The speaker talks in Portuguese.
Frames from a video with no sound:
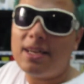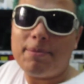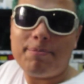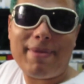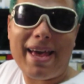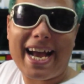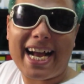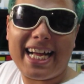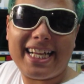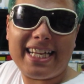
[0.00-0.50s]

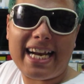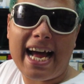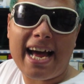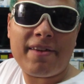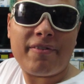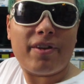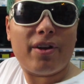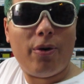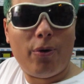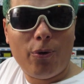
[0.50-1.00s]
Mega
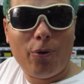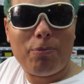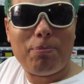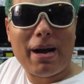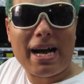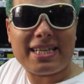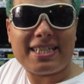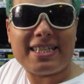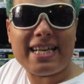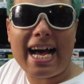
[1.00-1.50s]
Drive, o
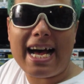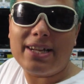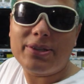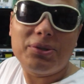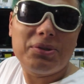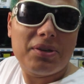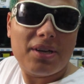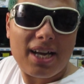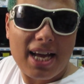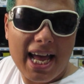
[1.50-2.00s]

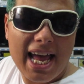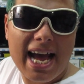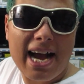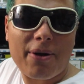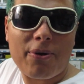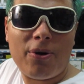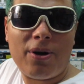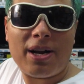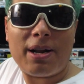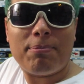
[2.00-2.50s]
passado é
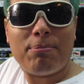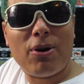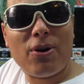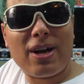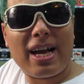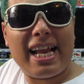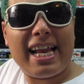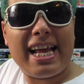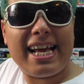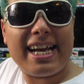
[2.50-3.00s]
agora. Bom,
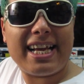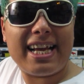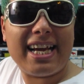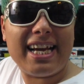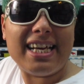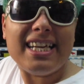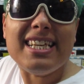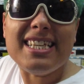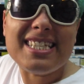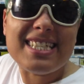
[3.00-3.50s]
galerinha,
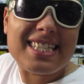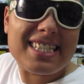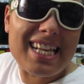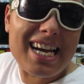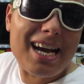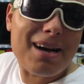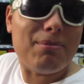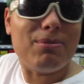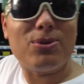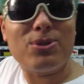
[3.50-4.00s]

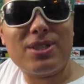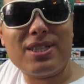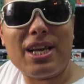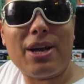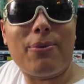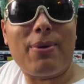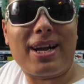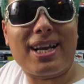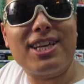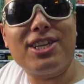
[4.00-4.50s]
estamos
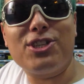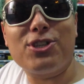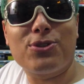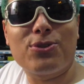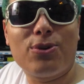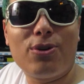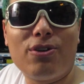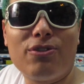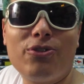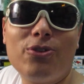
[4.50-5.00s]
eu aqui de
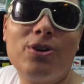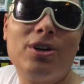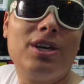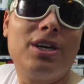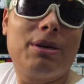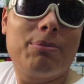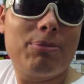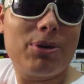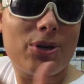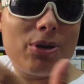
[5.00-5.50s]
novo.
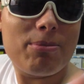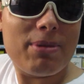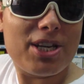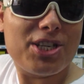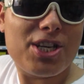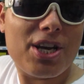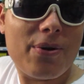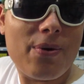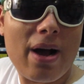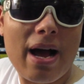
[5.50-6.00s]
Meu nome é
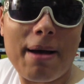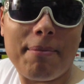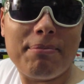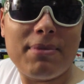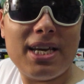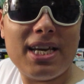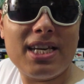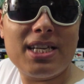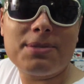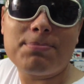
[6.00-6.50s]
Diego
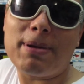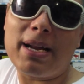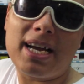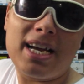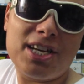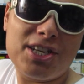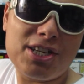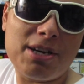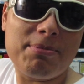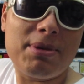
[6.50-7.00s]
Ramires, para
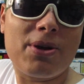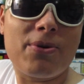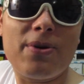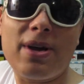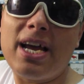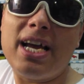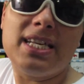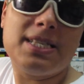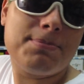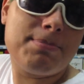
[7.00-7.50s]
quem já me
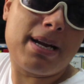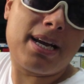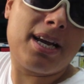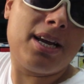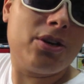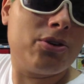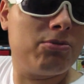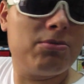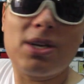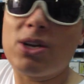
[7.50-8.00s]
conhece, para
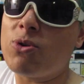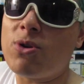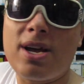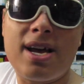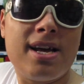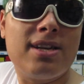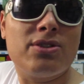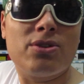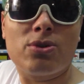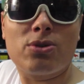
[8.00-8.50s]
quem não me
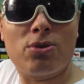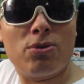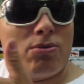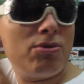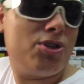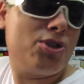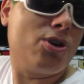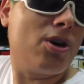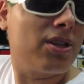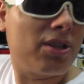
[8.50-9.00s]
conhece, eu sou um
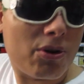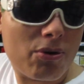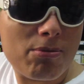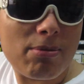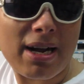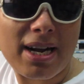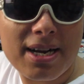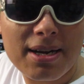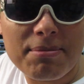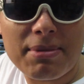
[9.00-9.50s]
idiota com
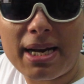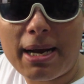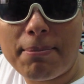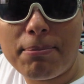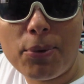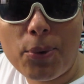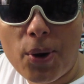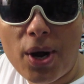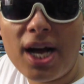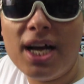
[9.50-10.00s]
uma câmera
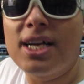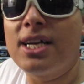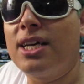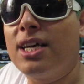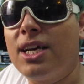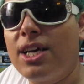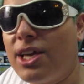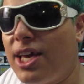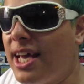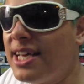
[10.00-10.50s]
boa.
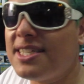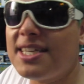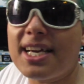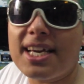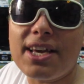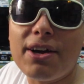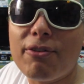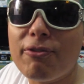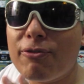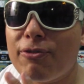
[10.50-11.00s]
E esse
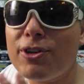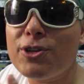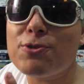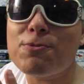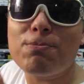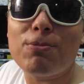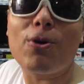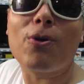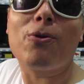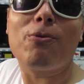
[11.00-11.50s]
aqui é um vídeo
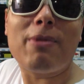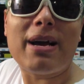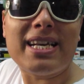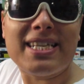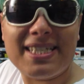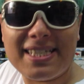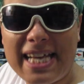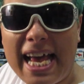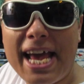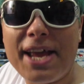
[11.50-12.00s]
um pouco mais
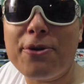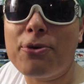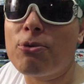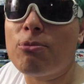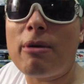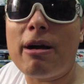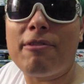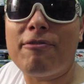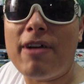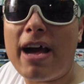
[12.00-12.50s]
sério,
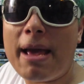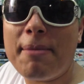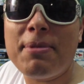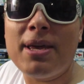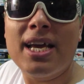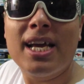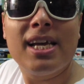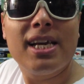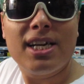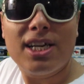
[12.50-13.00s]
com uma
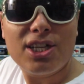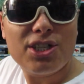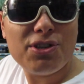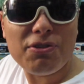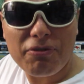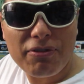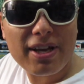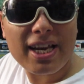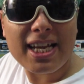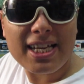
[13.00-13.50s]
vibe
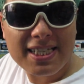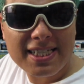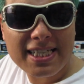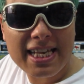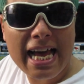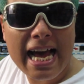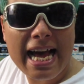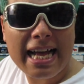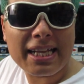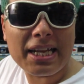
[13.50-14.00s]

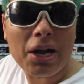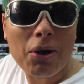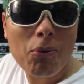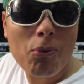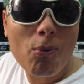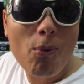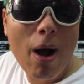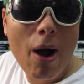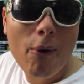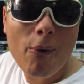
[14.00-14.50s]
diferenciada.
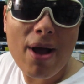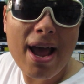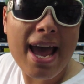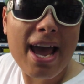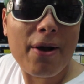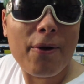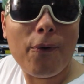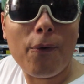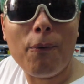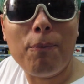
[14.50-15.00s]
Qual
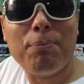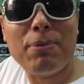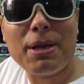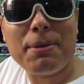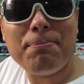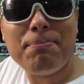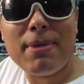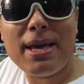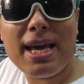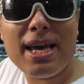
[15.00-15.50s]
é o
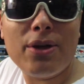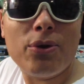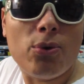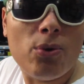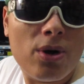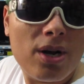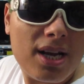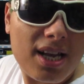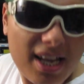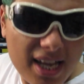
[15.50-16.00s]

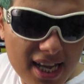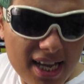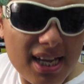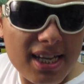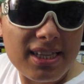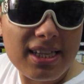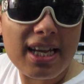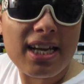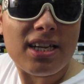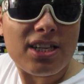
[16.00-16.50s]
primeiro
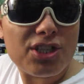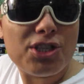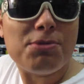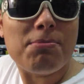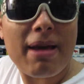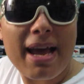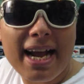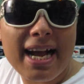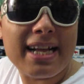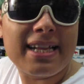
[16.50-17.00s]
item de
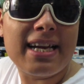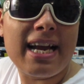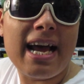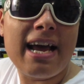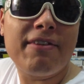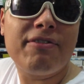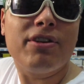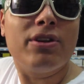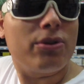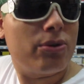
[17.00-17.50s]
Mega
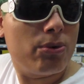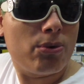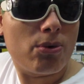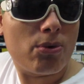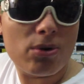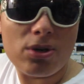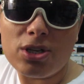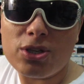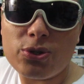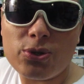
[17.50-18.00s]
Drive do
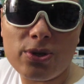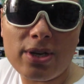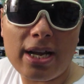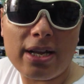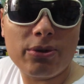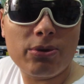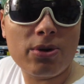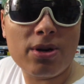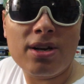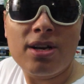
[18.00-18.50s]

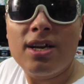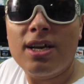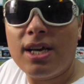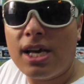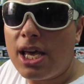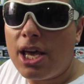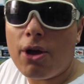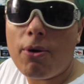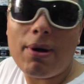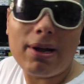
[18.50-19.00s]
colecionador.
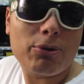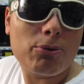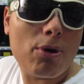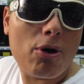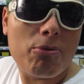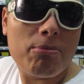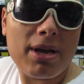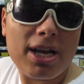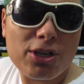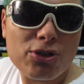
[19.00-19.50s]
Eu
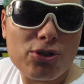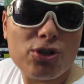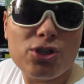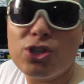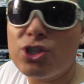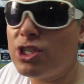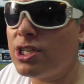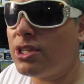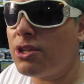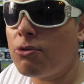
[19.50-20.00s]
atualmente,
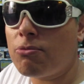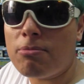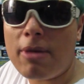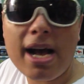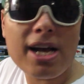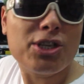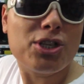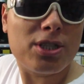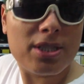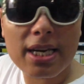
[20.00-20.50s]
hoje em dia, tenho
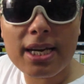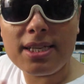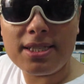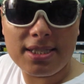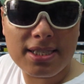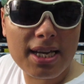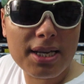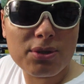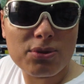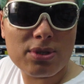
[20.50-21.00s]
mais de
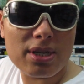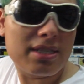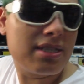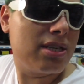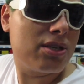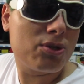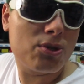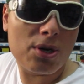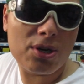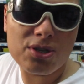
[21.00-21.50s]
300
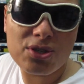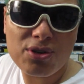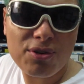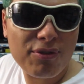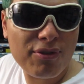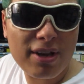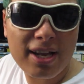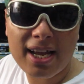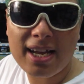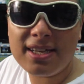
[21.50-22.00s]
acessórios
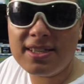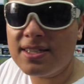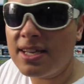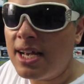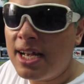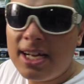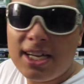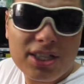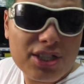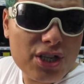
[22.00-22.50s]
diferentes,
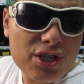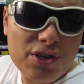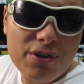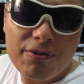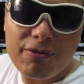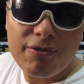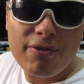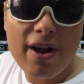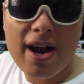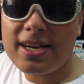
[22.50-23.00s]
de
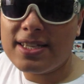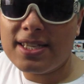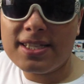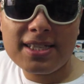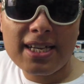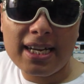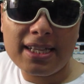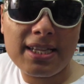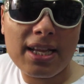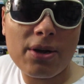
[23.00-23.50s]
diversas
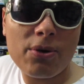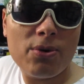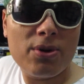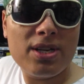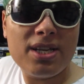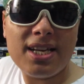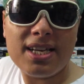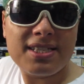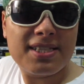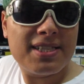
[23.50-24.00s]

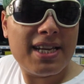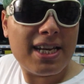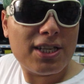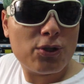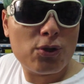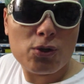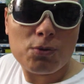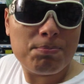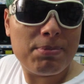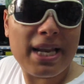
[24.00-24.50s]
categorias,
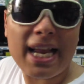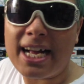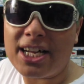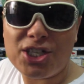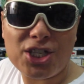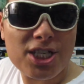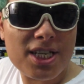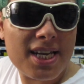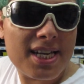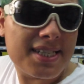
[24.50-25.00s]
desde os
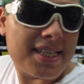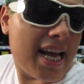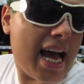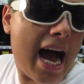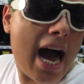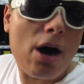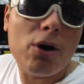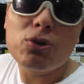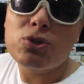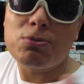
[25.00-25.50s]
piratinhas
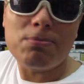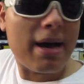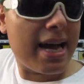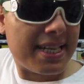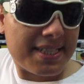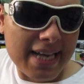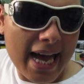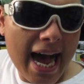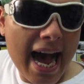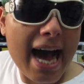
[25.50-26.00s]
aos
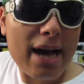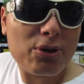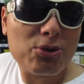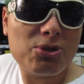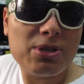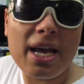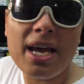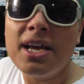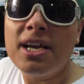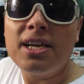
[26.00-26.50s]
mais
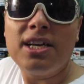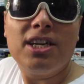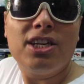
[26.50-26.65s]
raros, né?